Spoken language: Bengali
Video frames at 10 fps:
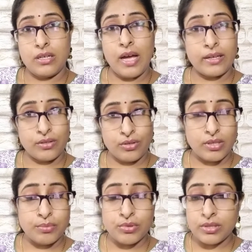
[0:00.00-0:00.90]
আগের কথা
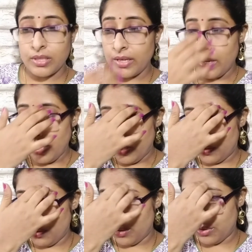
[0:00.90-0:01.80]
বলছি
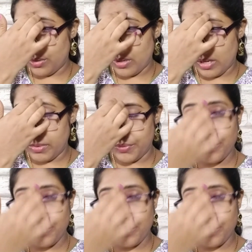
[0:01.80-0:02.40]
তো আমি